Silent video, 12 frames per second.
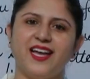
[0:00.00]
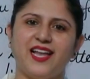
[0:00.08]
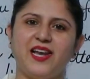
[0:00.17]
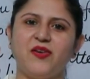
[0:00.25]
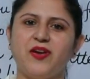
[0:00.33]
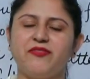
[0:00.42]

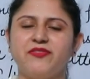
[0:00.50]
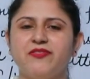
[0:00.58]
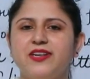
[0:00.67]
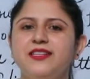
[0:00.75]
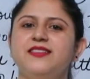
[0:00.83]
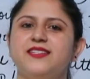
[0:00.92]
Hello
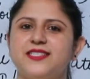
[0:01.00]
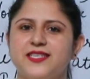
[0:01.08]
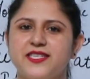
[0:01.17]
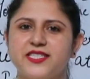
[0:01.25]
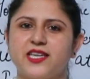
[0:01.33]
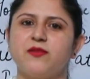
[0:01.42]
everyone, this
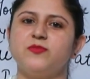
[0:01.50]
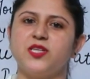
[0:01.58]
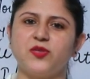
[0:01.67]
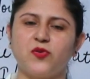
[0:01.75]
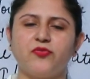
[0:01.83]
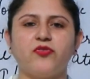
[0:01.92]
is
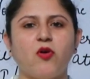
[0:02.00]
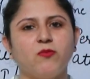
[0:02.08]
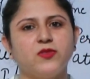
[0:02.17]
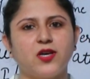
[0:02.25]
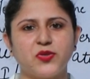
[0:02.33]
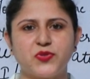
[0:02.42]
Sarabjit Kaur
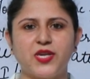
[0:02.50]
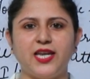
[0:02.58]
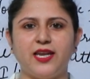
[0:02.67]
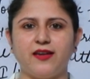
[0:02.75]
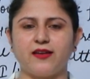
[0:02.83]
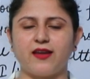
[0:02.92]
from the
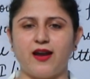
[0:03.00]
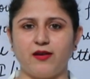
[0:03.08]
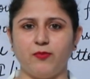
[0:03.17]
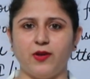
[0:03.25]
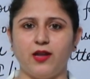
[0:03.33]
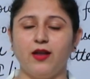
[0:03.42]
Australian
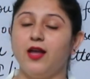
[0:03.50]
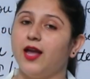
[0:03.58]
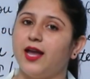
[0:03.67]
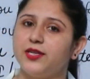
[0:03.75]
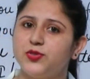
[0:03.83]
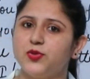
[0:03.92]
Academy
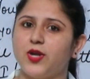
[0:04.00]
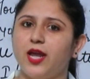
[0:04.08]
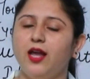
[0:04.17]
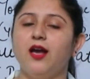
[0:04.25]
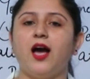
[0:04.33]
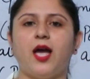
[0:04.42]
and today
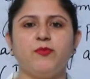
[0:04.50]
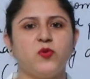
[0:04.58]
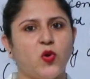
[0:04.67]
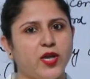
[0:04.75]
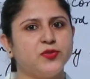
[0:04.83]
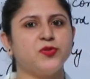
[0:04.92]
आई एम
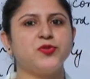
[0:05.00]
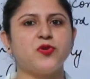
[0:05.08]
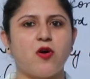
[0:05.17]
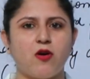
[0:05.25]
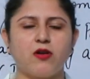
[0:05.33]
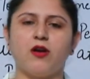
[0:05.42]
going to
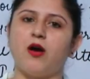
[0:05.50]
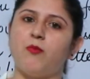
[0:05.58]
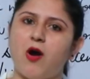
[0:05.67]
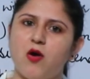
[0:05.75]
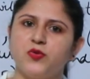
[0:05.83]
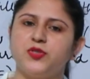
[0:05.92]
talk
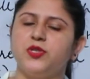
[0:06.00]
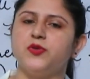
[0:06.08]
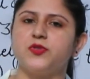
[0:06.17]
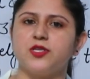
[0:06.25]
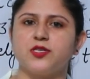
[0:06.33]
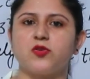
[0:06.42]
about
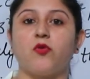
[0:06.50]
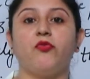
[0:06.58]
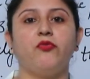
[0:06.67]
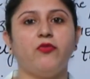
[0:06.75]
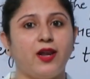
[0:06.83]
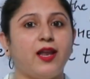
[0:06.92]
uses of
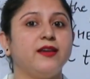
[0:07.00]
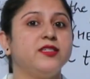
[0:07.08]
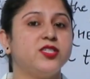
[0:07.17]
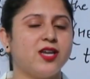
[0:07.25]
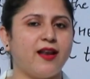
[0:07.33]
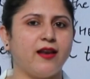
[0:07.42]
will and
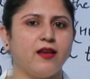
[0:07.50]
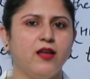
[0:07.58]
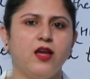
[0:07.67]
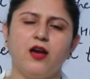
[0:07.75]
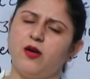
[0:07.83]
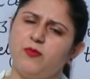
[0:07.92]
shall.
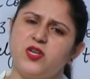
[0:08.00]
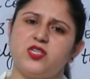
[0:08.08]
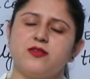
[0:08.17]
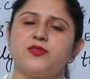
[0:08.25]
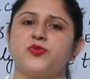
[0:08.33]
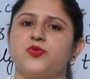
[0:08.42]

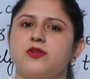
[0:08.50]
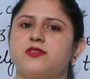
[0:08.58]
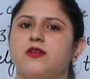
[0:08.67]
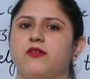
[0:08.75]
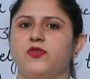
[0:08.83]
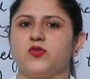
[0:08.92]
हमेशा स्टूडेंट्स
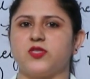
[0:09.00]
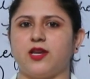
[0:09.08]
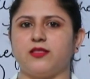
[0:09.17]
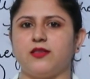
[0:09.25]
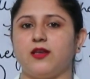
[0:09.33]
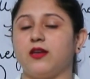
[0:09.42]
कंफ्यूज
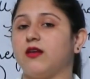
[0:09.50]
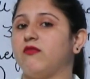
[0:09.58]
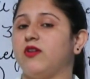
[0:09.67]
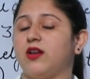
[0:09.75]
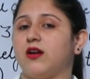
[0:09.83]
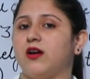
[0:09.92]
रहते हैं कि
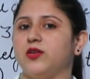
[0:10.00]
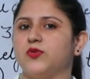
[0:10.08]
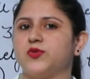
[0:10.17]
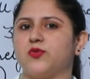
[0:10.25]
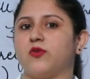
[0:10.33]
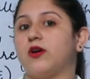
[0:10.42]
विल कहाँ
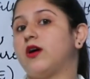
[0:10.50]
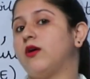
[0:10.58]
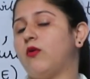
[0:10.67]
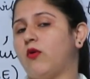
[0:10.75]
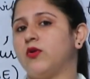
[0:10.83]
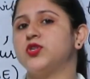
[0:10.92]
यूज़ होगा
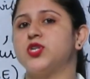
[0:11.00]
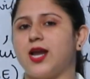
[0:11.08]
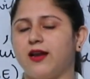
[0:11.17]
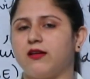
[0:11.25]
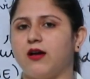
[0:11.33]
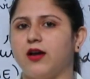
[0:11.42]
और
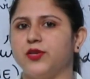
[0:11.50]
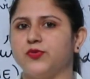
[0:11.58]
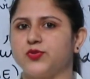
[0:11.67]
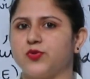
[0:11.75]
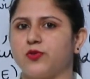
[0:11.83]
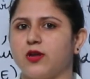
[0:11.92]
शेल कहाँ
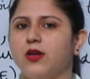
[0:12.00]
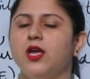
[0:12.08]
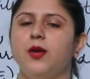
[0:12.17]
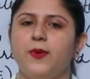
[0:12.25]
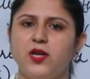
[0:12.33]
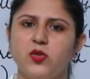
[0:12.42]
यूज़ होगा
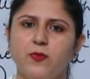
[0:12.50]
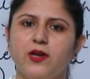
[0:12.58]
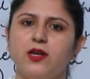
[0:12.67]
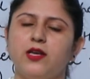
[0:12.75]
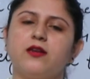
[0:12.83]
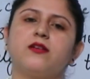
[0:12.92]
पहले तो मैं
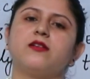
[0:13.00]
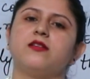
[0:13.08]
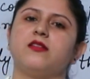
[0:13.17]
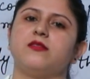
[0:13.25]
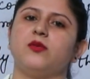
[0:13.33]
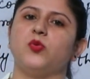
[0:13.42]
क्लियर कर
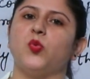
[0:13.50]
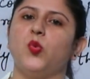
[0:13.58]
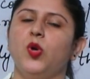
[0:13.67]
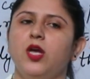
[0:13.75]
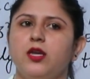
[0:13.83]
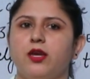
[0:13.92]
देती हूँ
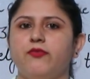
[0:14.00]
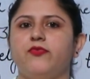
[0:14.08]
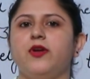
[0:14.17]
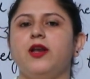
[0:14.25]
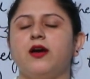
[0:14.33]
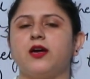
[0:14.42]
कि
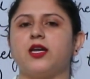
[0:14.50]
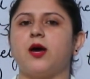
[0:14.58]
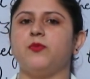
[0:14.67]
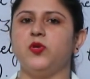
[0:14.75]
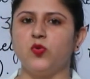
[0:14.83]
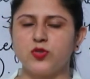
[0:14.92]
विल अगर
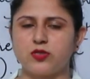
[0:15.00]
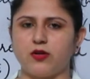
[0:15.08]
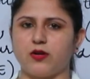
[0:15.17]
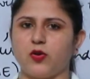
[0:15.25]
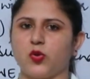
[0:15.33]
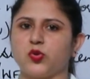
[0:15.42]
आप यूज़
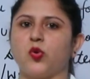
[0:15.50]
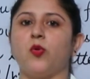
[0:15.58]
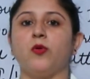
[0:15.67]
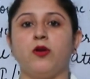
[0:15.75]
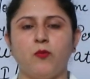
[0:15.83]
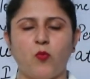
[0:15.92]
कर रहे हो तो
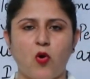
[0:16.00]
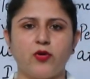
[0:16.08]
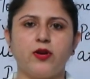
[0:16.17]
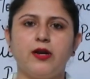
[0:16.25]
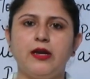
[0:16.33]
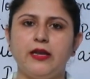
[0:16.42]

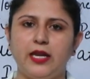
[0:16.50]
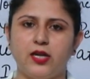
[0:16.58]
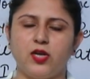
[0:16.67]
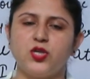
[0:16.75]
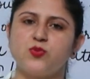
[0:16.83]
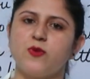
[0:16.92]
मॉडर्न
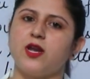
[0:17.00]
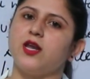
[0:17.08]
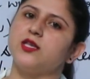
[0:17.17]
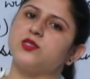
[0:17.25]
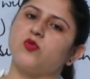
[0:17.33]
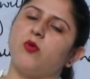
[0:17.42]
इंग्लिश में
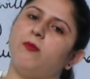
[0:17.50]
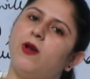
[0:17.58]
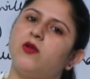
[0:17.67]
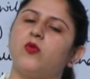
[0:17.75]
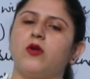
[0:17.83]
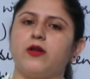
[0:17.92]
इसको
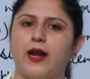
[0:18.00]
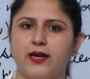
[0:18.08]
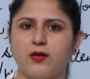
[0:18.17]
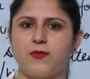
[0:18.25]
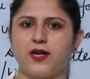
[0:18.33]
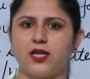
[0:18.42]
बिल्कुल
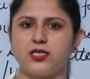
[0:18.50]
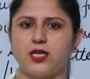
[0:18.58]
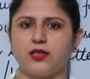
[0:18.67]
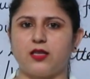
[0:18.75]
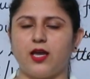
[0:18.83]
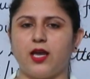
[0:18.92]
करेक्ट माना
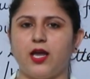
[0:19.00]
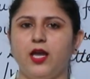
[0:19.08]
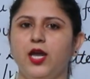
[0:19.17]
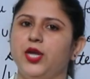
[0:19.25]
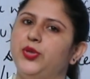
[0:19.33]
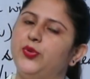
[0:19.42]
जाता है
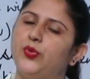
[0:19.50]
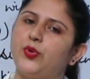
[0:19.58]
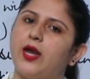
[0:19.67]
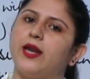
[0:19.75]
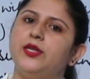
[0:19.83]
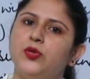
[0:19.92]
यू
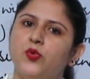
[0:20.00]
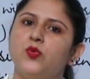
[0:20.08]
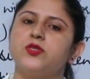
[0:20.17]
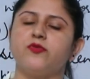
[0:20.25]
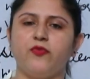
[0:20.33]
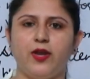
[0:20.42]
कैन
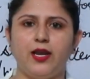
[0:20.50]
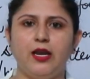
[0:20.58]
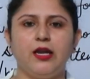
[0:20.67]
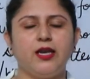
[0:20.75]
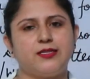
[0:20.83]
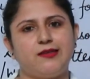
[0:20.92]
यूज़ विल
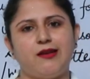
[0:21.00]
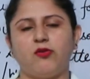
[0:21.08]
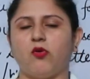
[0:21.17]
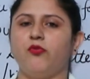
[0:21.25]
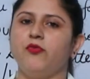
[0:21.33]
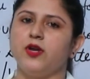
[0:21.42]

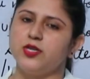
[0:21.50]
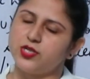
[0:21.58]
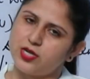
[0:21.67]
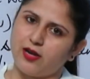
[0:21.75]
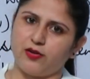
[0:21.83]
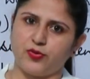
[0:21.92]
इंस्टेड ऑफ
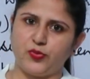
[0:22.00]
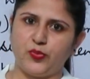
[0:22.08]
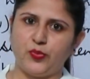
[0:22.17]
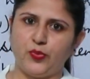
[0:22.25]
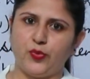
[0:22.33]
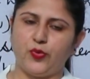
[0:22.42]
शेल टू
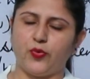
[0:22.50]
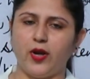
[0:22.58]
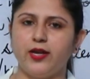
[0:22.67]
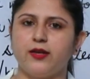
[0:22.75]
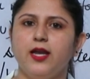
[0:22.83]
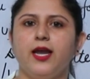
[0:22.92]

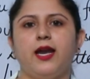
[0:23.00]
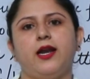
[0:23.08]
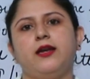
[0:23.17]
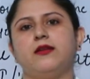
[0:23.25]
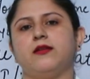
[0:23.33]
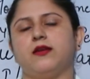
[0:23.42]
राइट
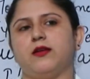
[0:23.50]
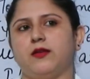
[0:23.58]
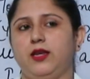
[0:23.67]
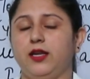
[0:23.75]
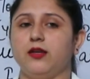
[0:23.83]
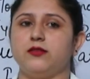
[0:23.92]
एंड
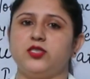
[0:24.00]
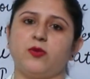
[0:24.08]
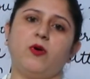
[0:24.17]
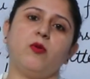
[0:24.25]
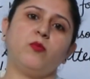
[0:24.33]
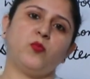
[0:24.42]
लेकिन
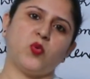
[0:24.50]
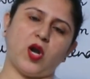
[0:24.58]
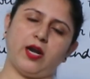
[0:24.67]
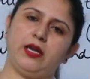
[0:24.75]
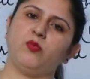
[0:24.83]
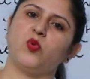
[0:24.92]
जब हम
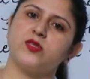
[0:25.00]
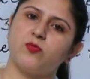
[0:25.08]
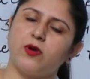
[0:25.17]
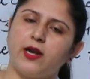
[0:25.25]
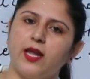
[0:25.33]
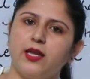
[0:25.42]
पुरानी बुक्स
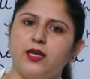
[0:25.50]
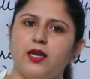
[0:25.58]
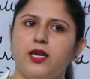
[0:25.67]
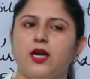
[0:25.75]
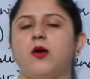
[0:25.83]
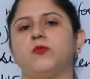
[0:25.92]
पढ़ेंगे
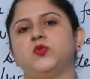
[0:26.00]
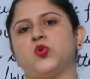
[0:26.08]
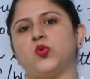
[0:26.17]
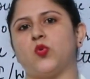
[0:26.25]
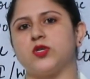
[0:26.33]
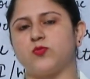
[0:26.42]
या हम जो
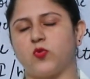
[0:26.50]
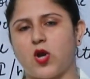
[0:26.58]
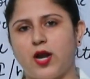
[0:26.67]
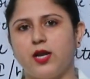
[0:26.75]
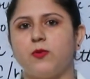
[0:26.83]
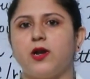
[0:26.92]
नोट्स
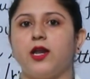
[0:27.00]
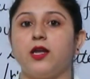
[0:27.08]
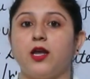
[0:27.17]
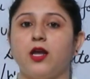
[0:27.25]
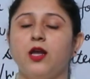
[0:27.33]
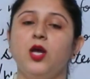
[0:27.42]
पुराने
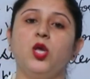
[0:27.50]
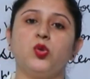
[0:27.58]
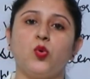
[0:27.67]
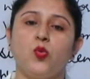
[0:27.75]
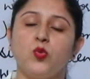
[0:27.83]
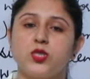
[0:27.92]
पढ़ेंगे
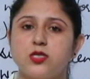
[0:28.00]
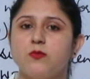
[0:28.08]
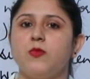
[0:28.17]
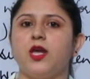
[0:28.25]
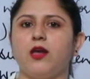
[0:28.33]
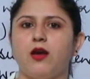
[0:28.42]
तो
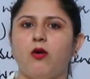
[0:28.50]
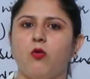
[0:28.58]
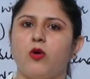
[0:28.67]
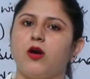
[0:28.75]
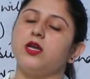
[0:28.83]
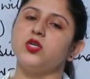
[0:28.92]
उसमें क्या
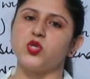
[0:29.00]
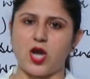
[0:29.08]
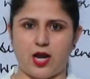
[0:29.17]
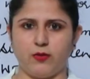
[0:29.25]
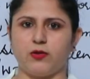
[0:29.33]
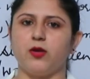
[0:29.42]
होगा कि
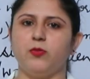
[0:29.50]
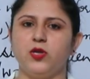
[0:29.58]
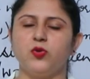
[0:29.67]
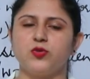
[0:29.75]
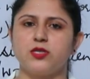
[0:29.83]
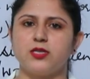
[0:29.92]
शेल के भी
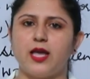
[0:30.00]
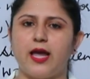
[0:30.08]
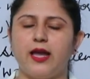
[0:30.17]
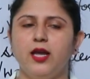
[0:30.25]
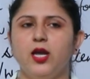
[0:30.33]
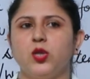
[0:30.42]
यूजेस
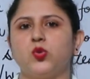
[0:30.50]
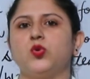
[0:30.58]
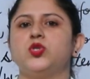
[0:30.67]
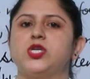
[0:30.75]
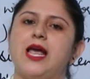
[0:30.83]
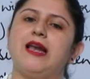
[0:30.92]
हैं तो
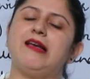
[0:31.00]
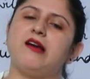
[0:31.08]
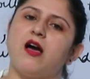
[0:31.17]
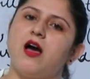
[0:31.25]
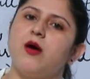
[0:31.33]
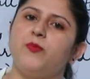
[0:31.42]
शेल
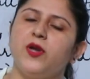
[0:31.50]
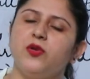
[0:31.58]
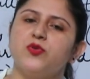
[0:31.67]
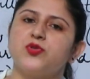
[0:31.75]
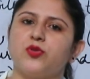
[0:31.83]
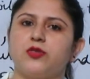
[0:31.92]
कहाँ पे
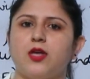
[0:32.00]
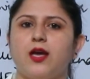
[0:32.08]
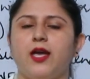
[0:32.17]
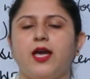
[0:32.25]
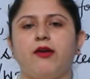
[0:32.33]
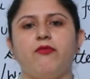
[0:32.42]
यूज़ होता
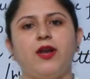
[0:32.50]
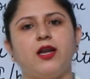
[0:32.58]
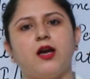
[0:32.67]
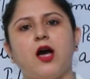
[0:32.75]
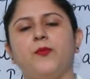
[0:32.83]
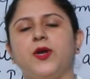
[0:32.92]
है विल
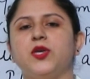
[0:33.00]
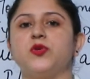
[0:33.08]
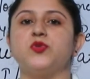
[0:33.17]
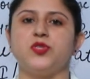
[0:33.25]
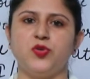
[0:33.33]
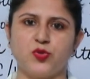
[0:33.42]
कहाँ पे
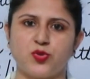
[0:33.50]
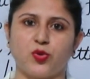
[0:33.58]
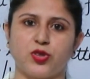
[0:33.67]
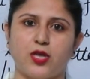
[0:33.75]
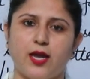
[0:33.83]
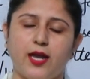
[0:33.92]
यूज़
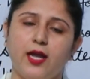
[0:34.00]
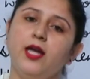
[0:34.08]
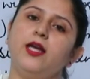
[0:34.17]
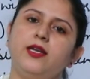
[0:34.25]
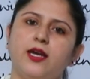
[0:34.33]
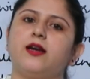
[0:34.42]
होता है
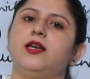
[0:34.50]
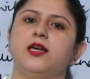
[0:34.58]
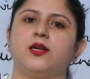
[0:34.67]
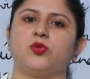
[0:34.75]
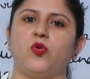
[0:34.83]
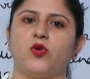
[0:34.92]
ये
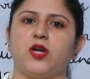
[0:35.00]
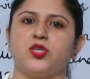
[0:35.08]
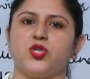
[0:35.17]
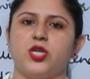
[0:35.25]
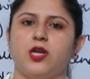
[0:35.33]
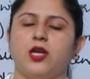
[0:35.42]
क्लियर तो होना
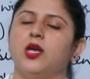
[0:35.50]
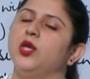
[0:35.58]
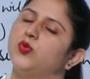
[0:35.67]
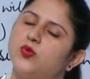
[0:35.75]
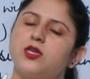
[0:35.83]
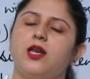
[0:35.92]
चाहिए
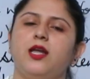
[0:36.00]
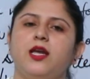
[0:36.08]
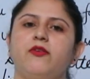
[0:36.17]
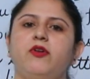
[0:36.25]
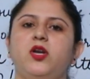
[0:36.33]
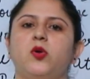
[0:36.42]
तो उसके लिए
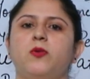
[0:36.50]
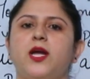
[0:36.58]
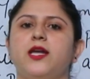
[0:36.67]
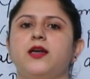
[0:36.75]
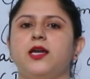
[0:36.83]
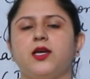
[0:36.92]
ये वीडियो
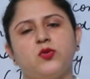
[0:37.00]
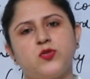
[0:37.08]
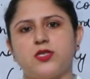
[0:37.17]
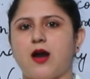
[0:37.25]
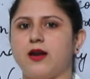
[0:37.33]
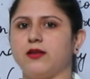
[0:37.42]
बनाई गई है तो
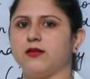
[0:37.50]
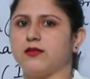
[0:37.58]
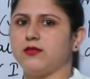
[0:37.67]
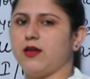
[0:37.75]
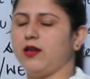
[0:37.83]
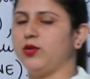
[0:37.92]
स्टार्ट
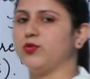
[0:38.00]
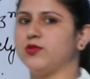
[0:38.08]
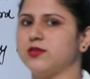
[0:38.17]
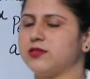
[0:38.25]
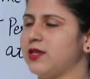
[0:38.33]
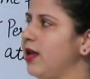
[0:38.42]
करते हैं
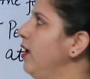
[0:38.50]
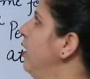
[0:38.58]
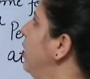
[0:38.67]
यूजेस से